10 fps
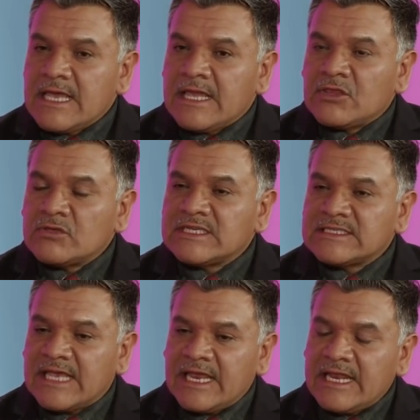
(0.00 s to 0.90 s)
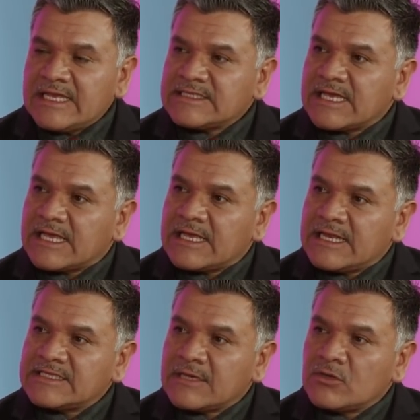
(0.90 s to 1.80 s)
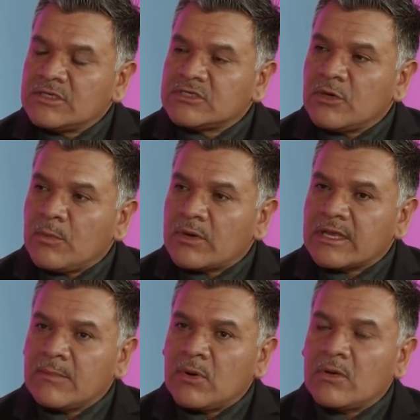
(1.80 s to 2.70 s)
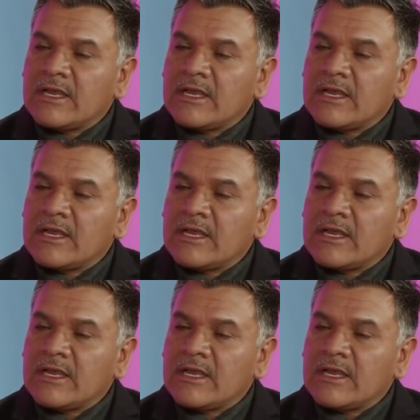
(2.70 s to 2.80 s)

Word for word: Entonces, en esta, en esta condición, por ejemplo,